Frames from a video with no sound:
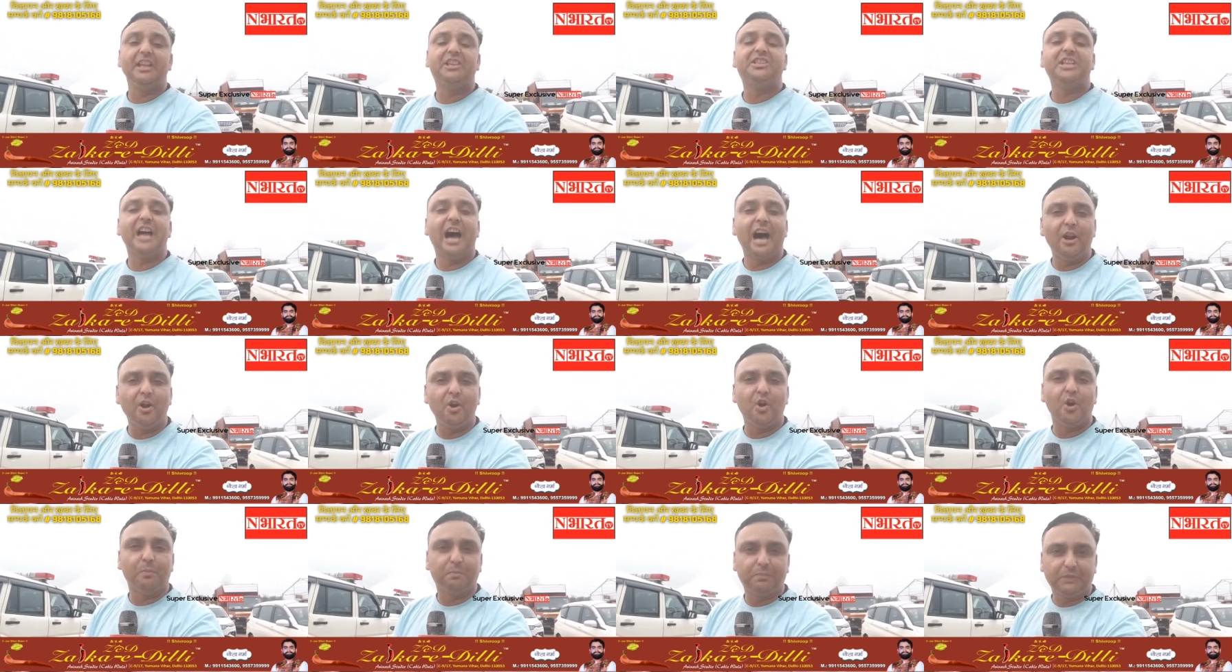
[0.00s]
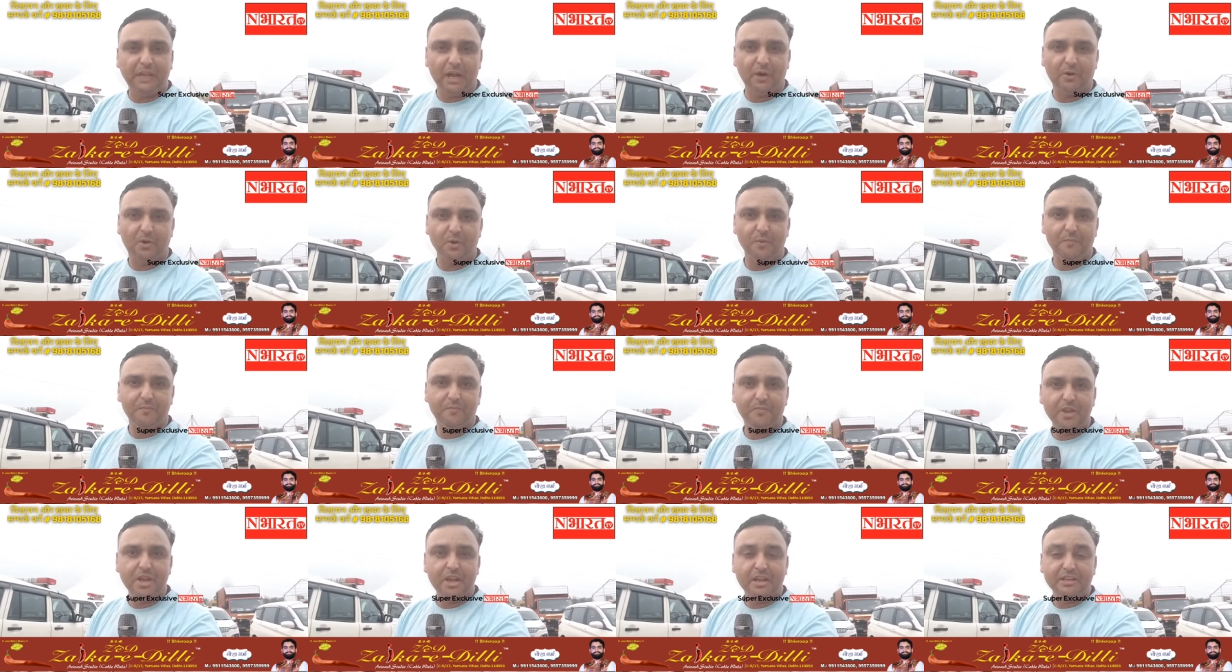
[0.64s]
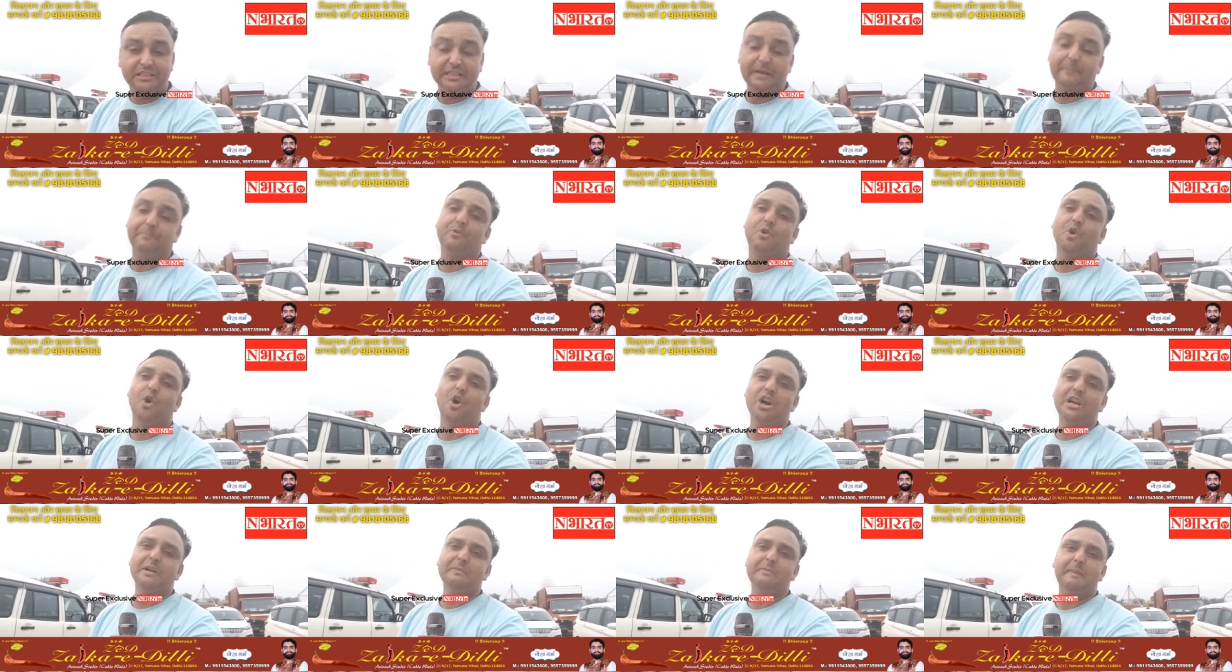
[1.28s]
कि चारू गुप्ता को
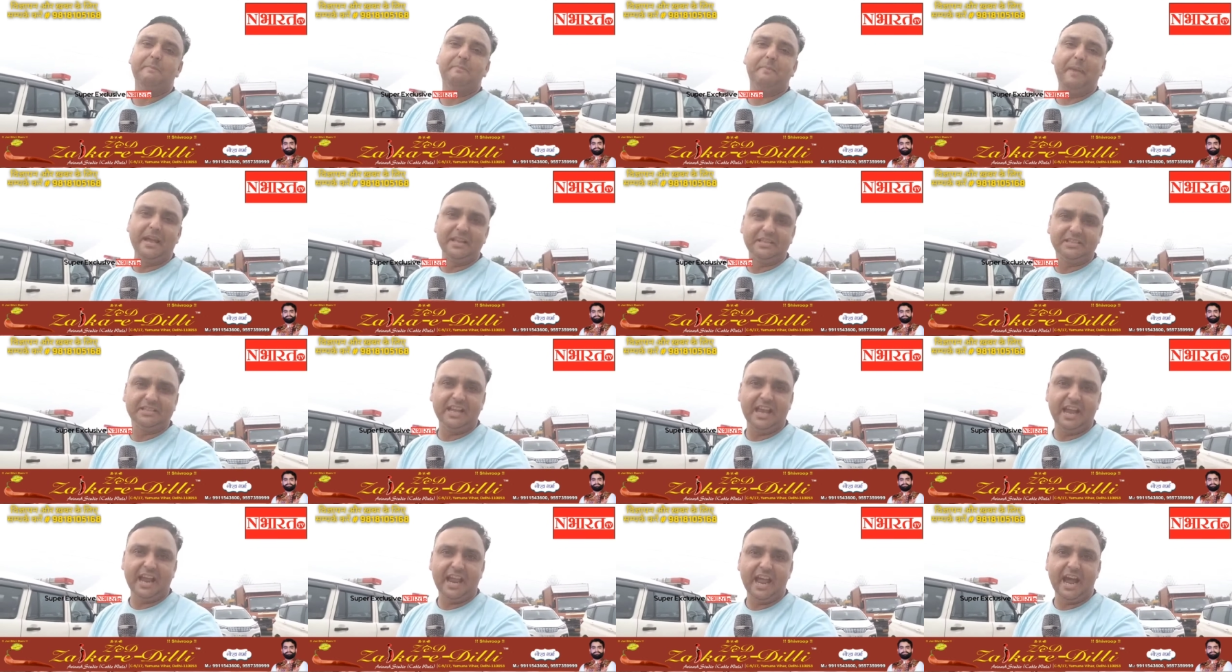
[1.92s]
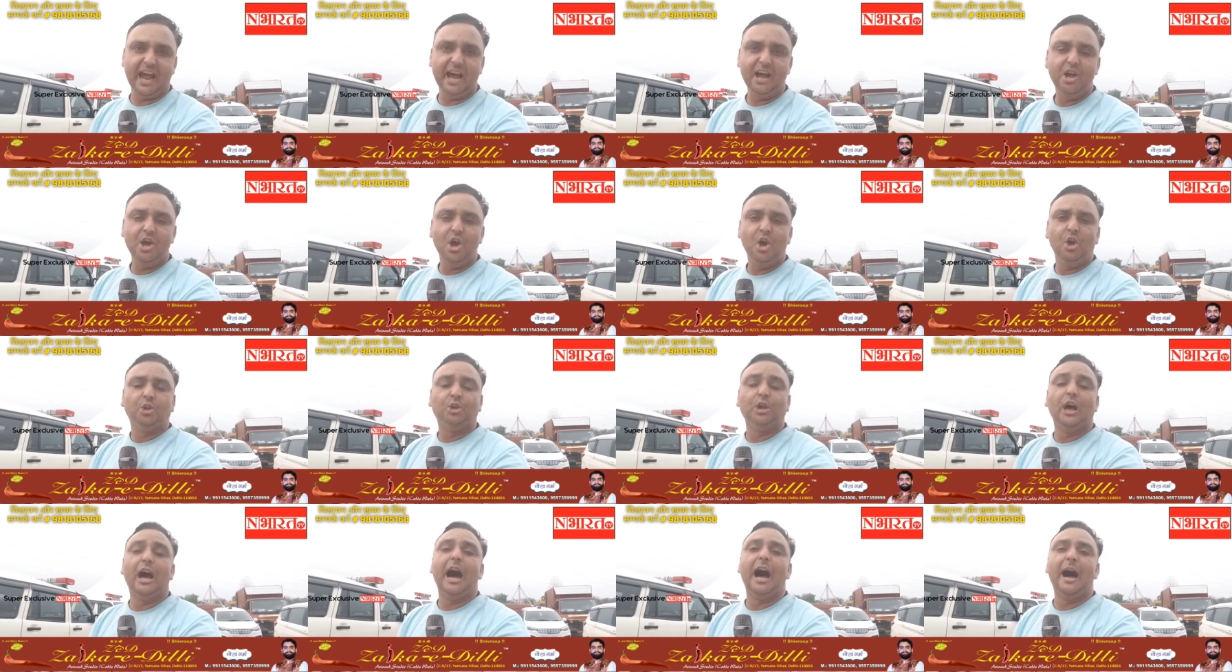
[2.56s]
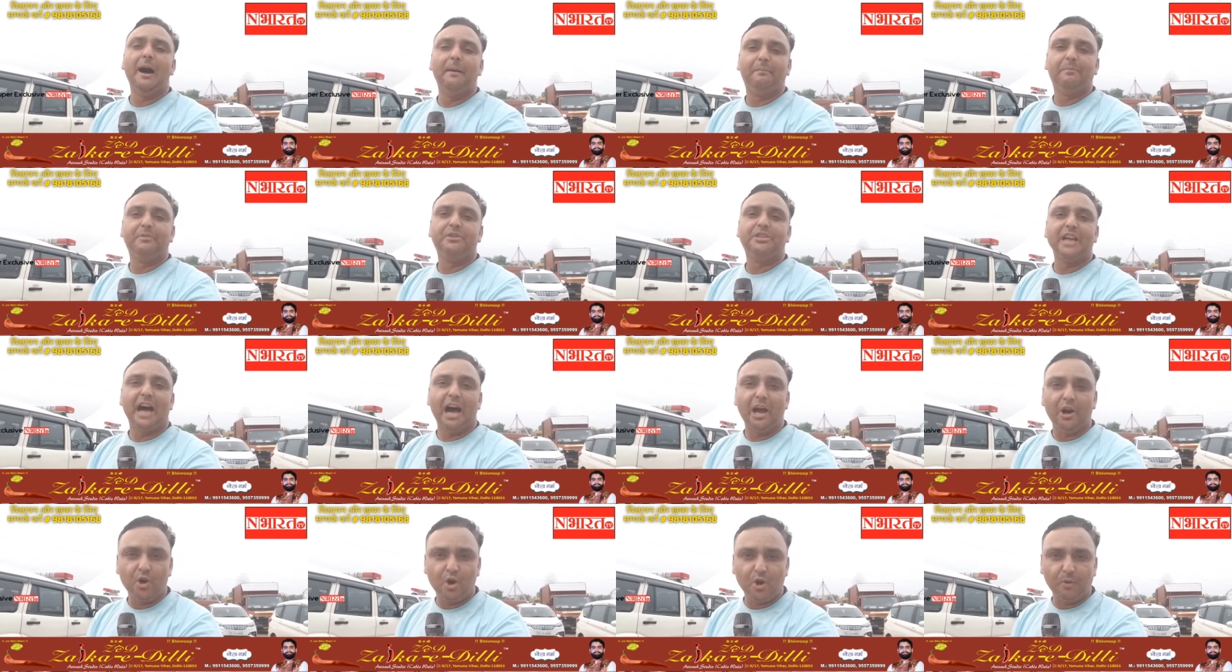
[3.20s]
जब कोर्ट में पेश किया गया तो अब
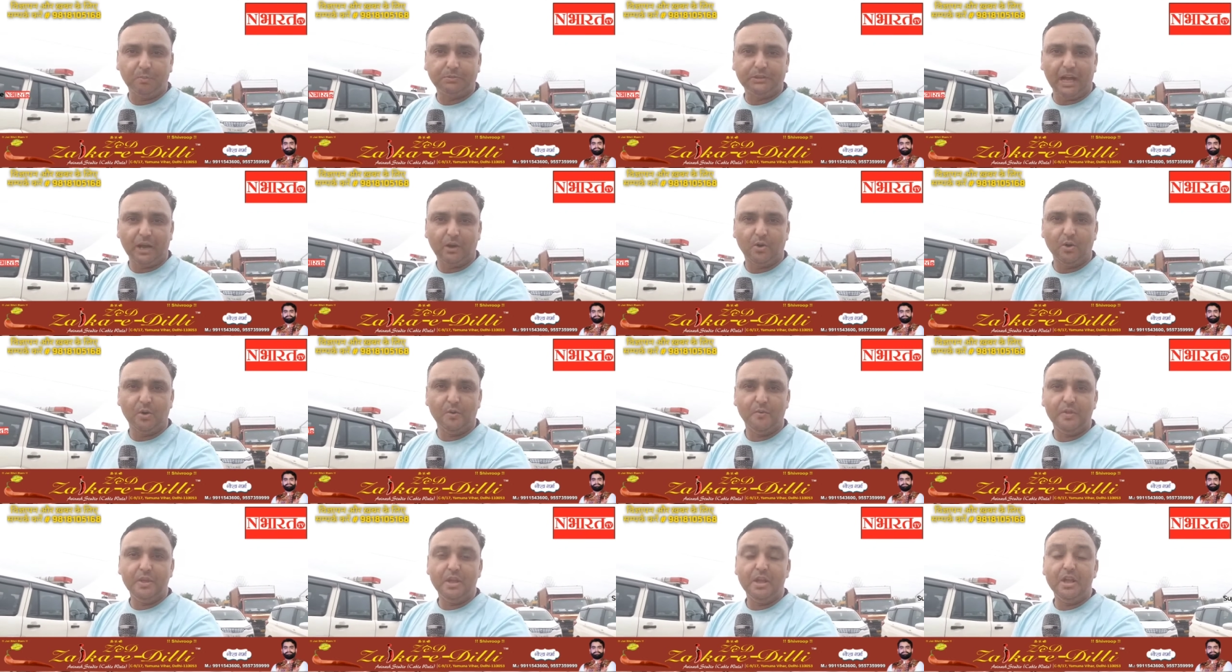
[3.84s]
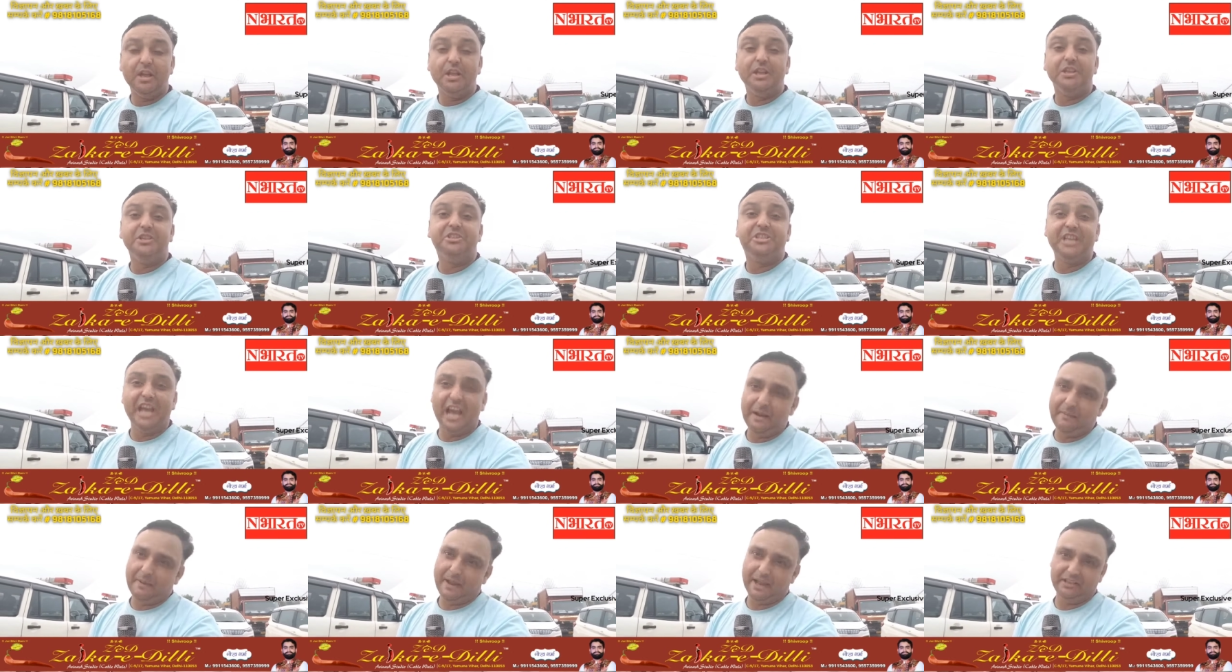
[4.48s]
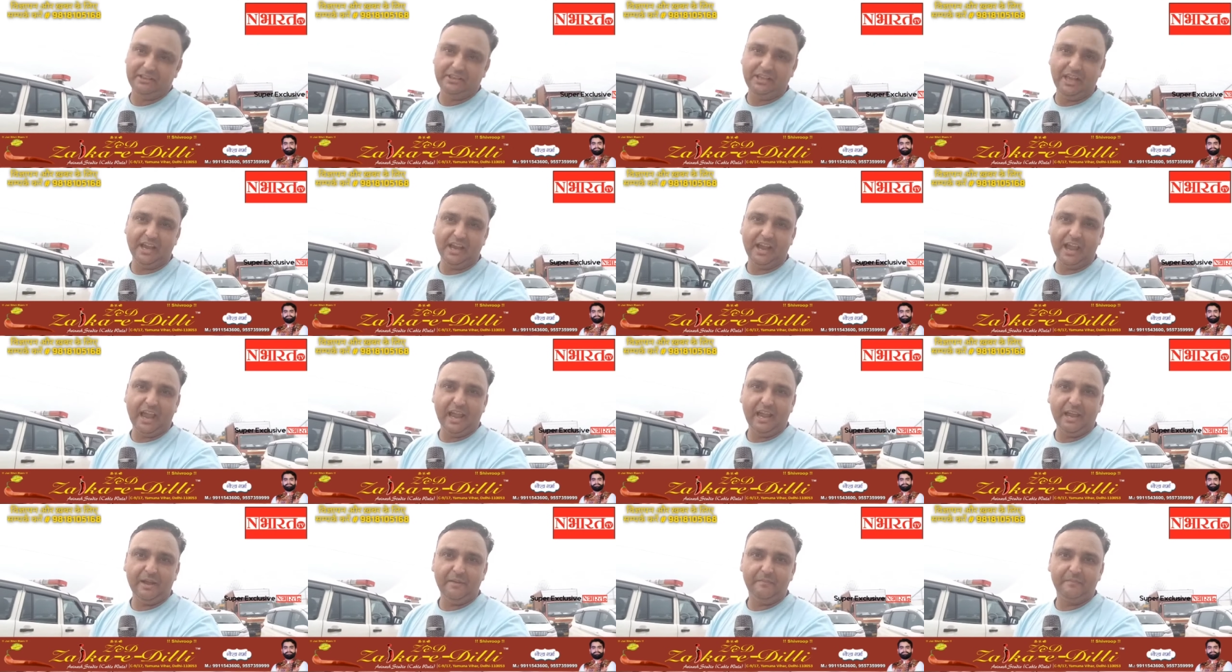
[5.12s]
चारू गुप्ता को जेल भेज
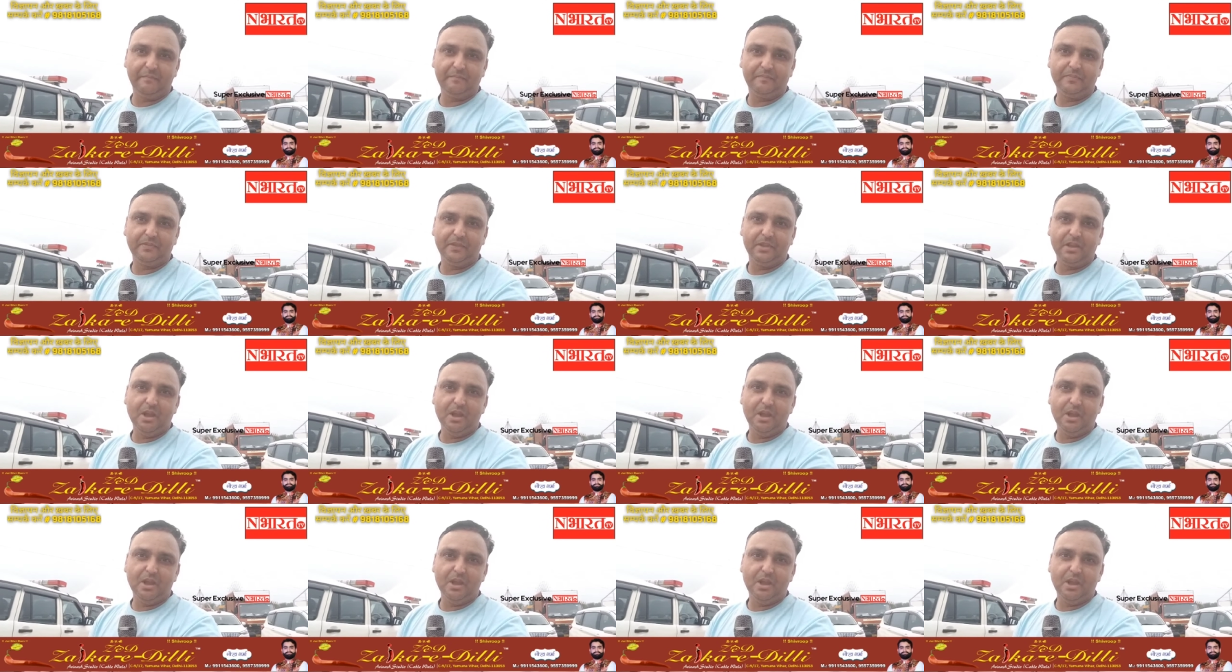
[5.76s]
दिया गया है